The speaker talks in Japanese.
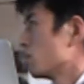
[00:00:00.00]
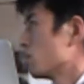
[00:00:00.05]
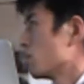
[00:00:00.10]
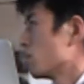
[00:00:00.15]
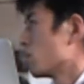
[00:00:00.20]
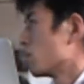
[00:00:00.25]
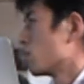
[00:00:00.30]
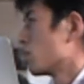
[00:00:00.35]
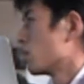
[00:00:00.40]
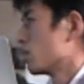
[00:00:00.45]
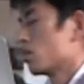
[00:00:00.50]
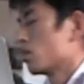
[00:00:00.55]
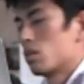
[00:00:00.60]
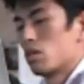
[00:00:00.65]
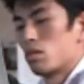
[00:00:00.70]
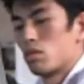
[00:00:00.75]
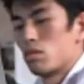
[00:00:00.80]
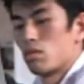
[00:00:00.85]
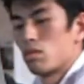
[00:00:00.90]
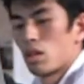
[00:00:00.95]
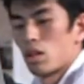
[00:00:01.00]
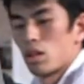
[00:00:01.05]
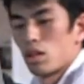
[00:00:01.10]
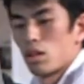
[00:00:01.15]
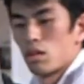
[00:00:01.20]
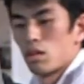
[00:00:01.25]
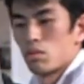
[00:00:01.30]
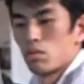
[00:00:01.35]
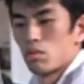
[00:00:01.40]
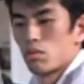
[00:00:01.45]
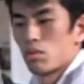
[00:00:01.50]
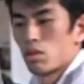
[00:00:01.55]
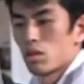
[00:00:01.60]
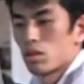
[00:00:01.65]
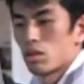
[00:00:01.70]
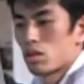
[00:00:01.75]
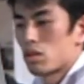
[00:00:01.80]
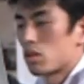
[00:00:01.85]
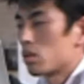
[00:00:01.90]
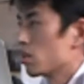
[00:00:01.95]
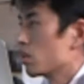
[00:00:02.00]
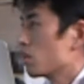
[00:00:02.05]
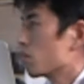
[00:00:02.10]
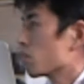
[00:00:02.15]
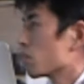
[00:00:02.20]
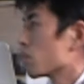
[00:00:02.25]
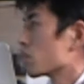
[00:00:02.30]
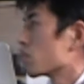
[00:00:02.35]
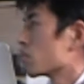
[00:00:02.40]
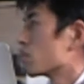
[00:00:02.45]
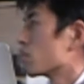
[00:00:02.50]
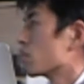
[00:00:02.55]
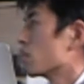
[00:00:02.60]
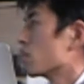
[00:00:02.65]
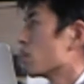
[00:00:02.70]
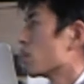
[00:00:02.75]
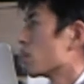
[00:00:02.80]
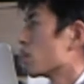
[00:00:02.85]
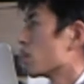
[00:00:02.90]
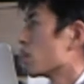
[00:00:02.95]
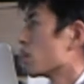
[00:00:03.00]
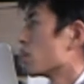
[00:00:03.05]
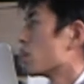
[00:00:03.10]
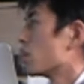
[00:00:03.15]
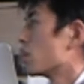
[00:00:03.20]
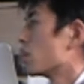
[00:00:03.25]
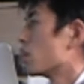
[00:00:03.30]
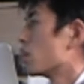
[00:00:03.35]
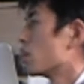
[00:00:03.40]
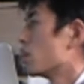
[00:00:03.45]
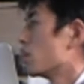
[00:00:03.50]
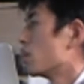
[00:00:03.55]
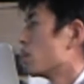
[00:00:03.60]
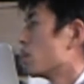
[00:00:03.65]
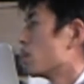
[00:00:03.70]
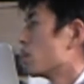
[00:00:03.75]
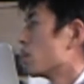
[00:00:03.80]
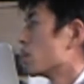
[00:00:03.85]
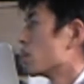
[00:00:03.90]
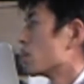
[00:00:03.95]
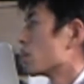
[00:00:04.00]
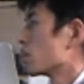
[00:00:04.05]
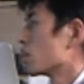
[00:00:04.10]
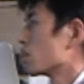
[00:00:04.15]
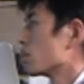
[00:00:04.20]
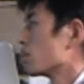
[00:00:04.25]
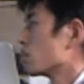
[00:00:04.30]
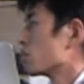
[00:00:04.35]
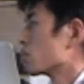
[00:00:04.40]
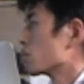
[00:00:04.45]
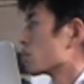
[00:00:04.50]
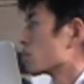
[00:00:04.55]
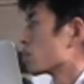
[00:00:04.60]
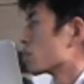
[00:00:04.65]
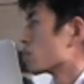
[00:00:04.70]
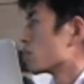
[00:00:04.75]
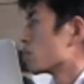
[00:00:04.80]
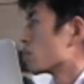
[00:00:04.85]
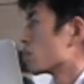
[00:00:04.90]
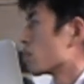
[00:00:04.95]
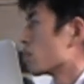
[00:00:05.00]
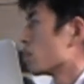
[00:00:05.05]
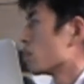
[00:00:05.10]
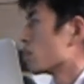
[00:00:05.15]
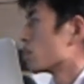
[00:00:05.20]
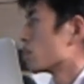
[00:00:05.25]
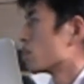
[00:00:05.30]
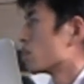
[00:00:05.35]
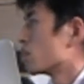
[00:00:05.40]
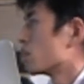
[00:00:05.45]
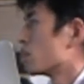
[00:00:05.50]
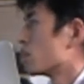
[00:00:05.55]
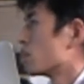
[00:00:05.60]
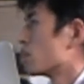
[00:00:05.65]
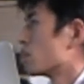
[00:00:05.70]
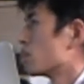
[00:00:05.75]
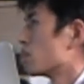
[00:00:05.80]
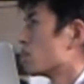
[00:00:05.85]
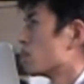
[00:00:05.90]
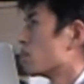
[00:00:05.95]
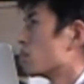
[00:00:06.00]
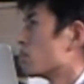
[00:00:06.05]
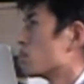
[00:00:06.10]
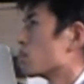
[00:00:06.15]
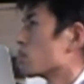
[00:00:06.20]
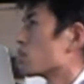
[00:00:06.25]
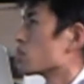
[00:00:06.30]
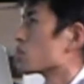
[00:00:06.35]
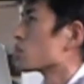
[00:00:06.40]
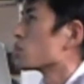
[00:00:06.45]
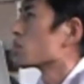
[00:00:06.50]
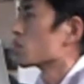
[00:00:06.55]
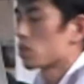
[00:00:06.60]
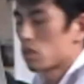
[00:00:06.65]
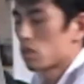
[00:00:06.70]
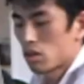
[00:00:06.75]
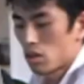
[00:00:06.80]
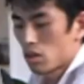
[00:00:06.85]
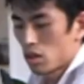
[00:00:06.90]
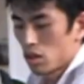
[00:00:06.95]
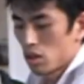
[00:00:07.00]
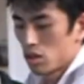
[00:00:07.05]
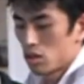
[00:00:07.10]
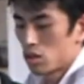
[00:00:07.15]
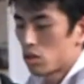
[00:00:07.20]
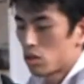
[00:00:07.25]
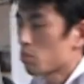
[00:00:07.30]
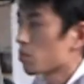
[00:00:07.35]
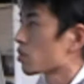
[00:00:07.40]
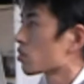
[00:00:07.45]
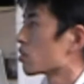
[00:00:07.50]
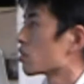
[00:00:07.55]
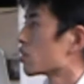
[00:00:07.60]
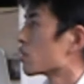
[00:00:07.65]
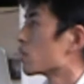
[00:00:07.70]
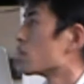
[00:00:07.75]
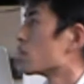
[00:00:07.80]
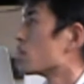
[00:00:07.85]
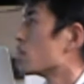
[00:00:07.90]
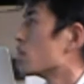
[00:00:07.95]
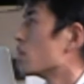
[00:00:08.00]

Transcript: 今はルナで動かしていますが、起動してくれるかな起動しました。ちょっと待ってください。